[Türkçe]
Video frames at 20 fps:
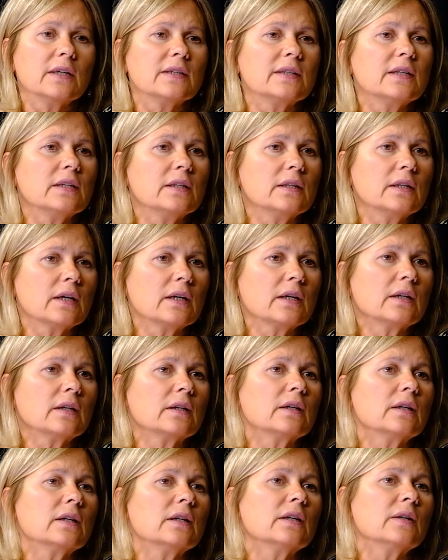yine
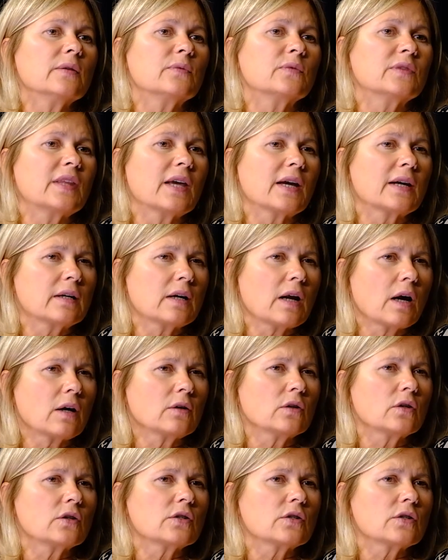e, tekrar